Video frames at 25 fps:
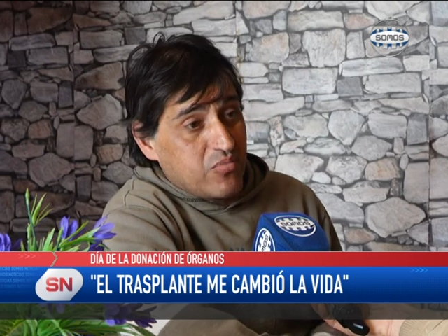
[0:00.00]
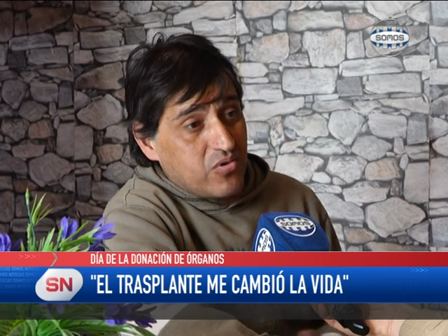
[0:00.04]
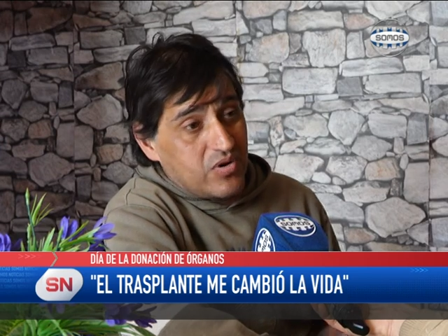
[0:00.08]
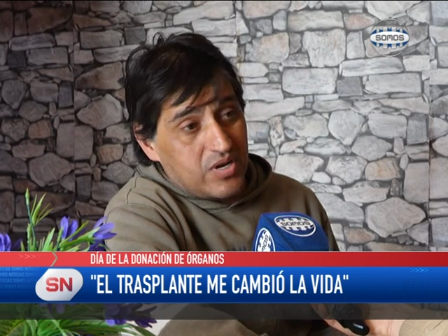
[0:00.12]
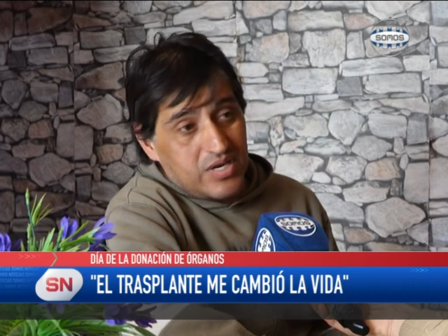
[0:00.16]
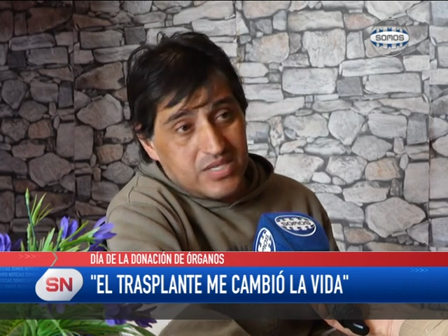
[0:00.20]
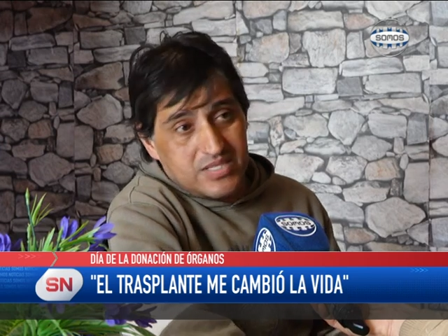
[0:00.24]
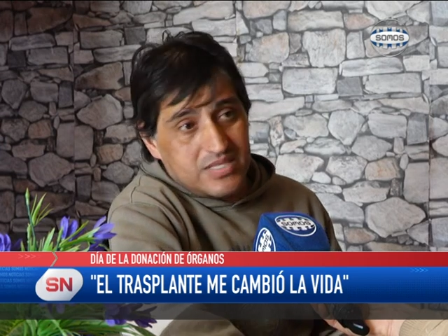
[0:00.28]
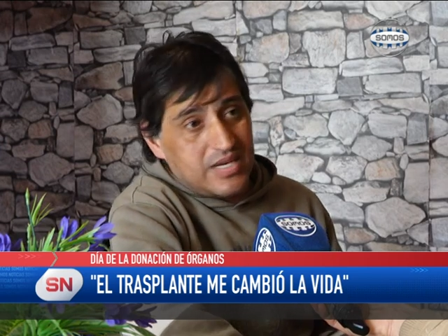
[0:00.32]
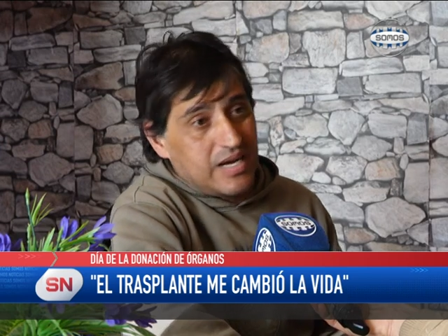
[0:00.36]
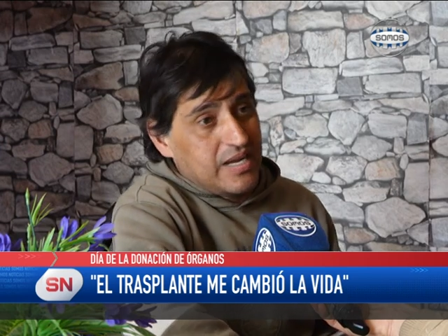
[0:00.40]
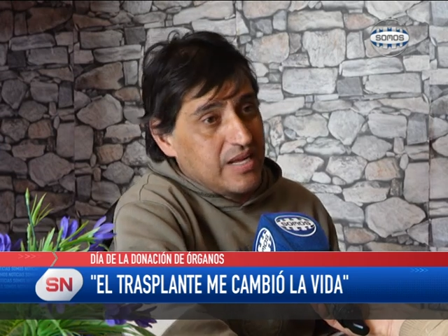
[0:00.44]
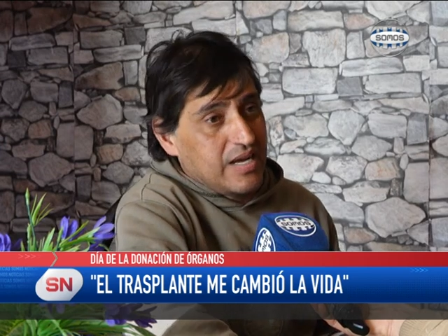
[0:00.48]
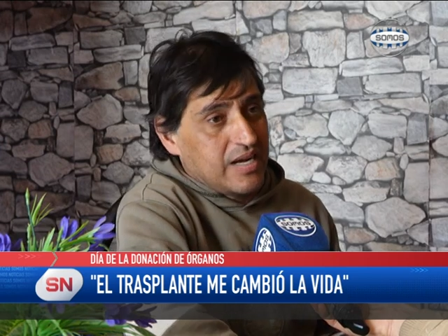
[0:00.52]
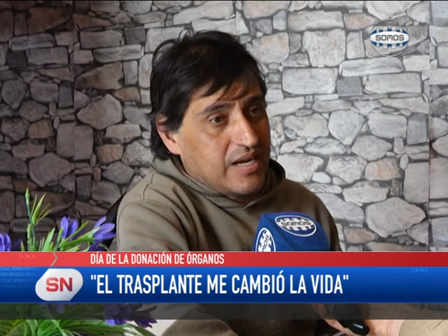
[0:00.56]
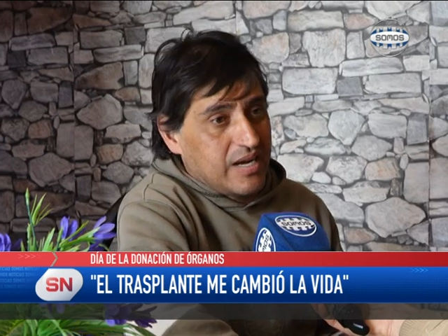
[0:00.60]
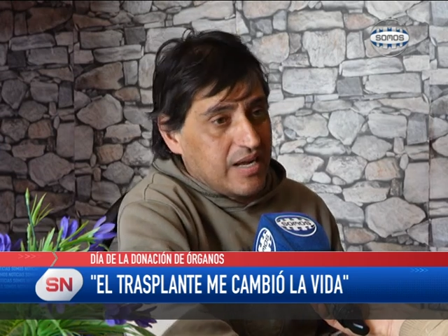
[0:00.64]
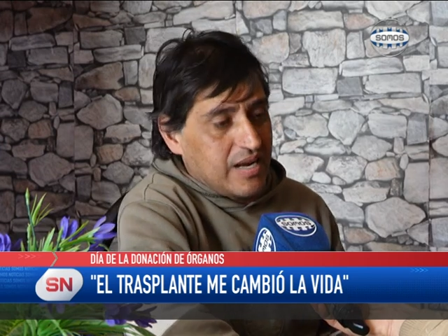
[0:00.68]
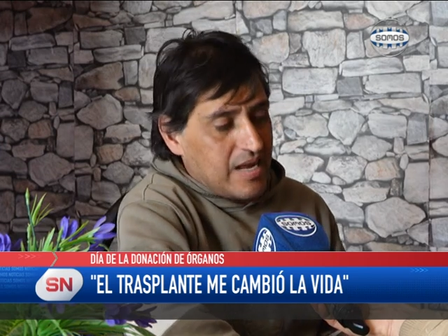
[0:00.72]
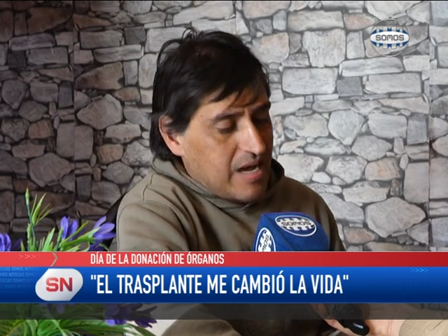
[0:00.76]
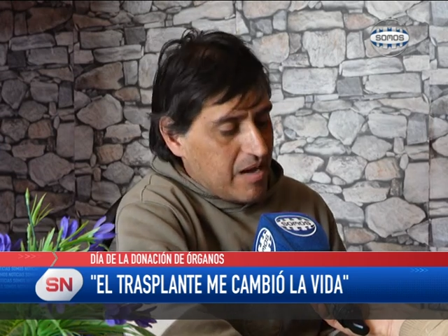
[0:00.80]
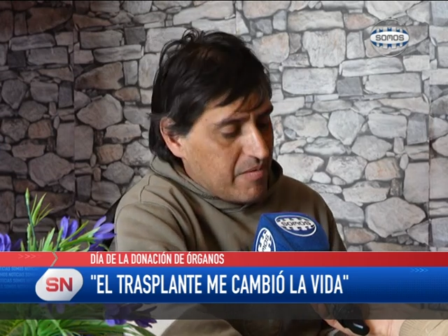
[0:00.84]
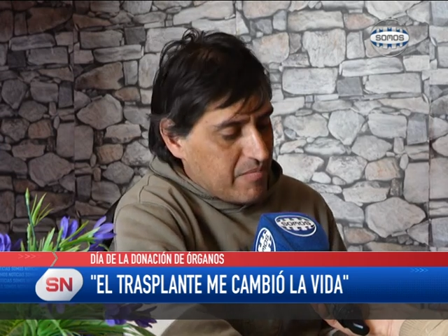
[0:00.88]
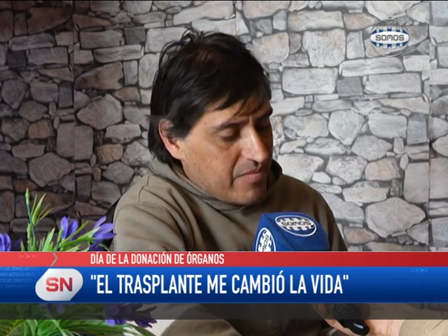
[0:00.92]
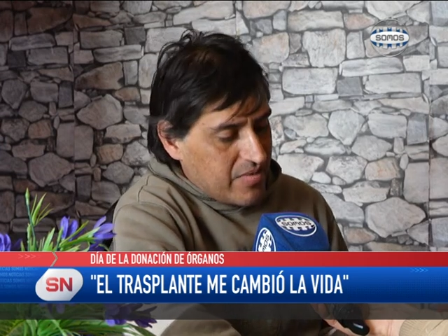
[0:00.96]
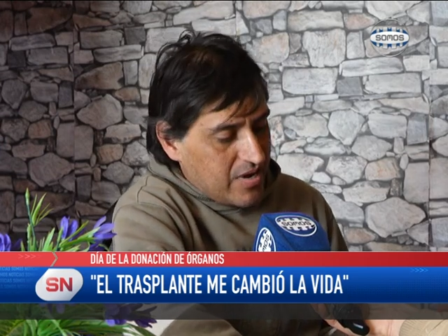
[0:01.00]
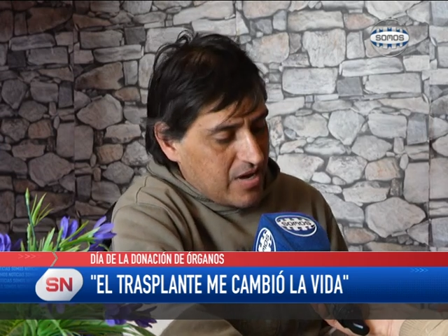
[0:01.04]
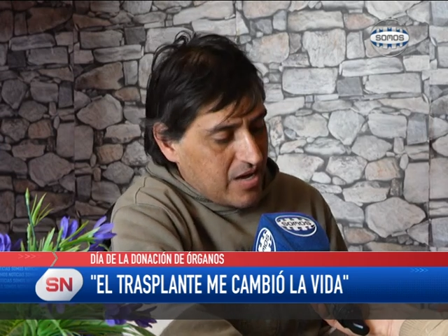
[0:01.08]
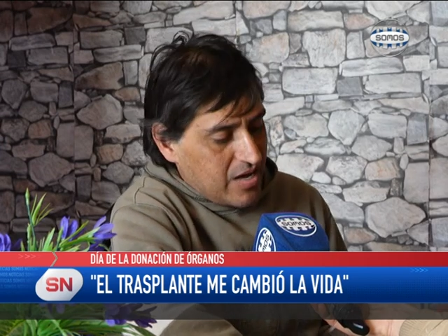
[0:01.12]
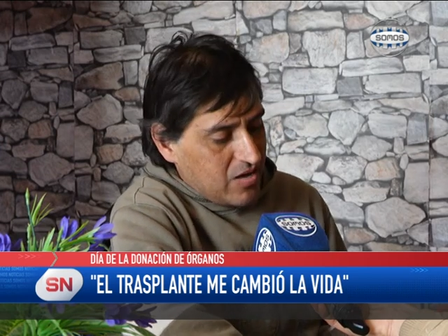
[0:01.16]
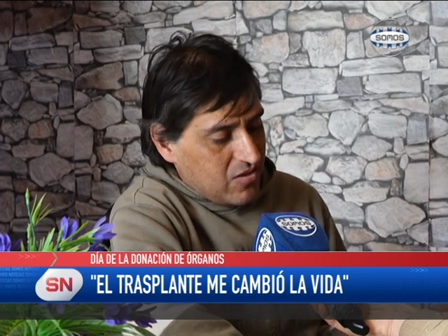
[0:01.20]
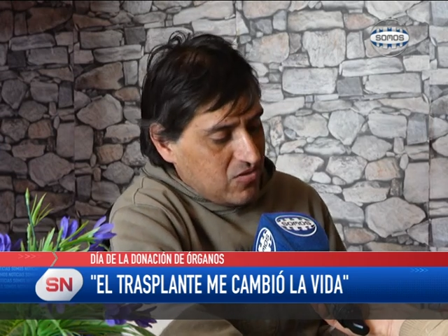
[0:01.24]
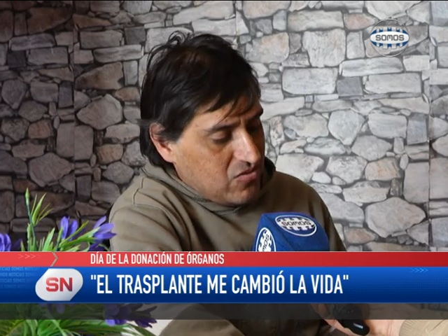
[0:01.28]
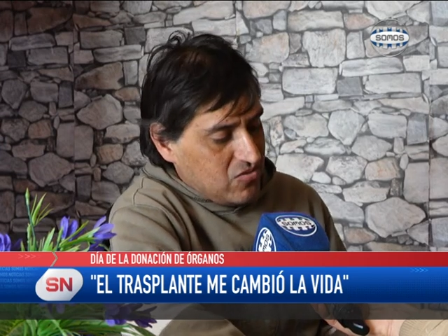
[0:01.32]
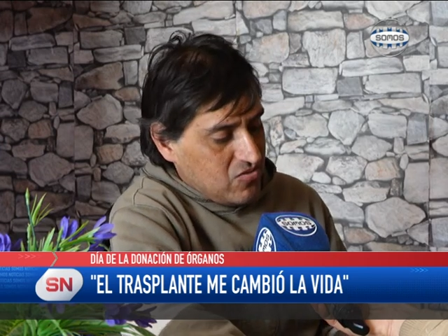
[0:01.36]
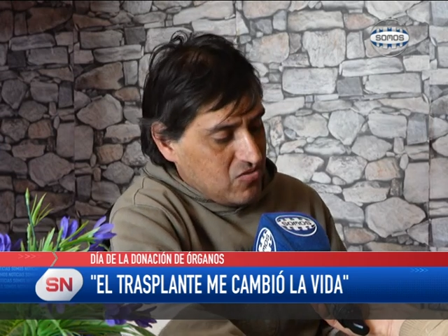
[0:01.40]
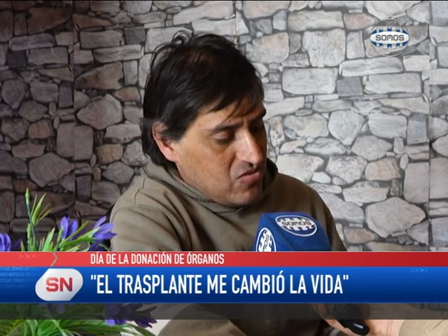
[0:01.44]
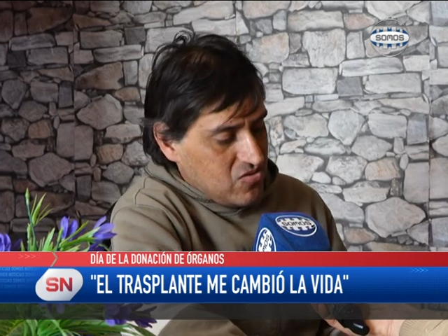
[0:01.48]
por ahí salís
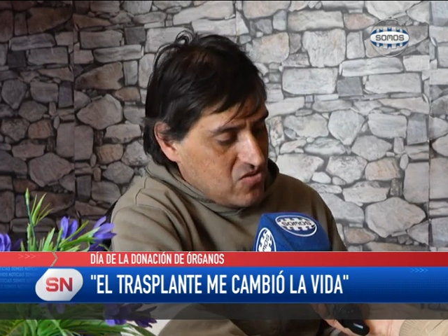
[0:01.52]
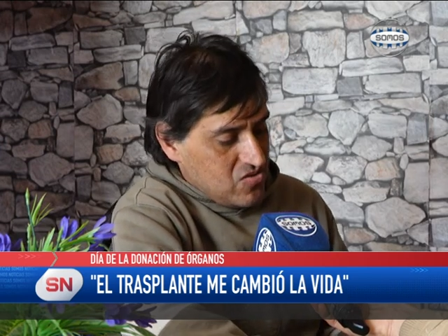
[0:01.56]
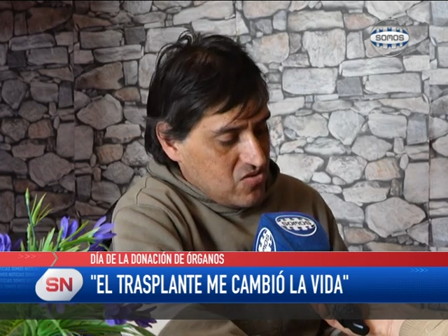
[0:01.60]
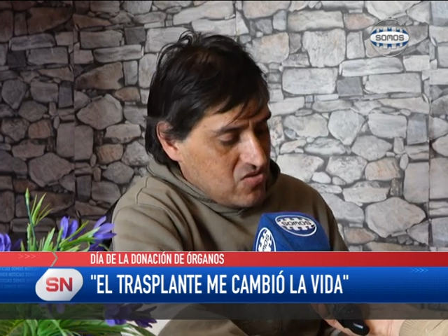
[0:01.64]
acalambrado,